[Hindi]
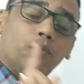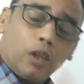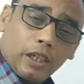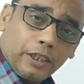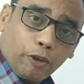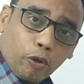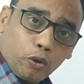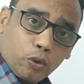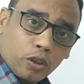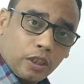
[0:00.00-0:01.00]
वर्ड
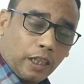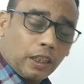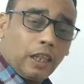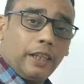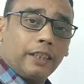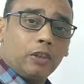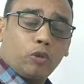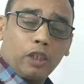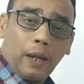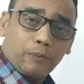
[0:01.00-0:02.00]
इंट्रोड्यूस किया था लेकिन
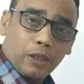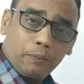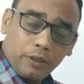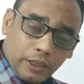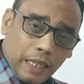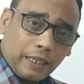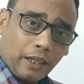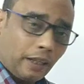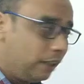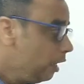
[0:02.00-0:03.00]
कोई आपसे ये
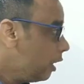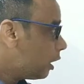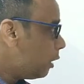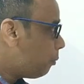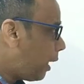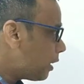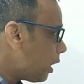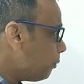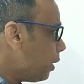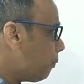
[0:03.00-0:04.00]
कहे कि भाई
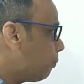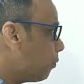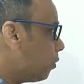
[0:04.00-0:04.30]
साहब ये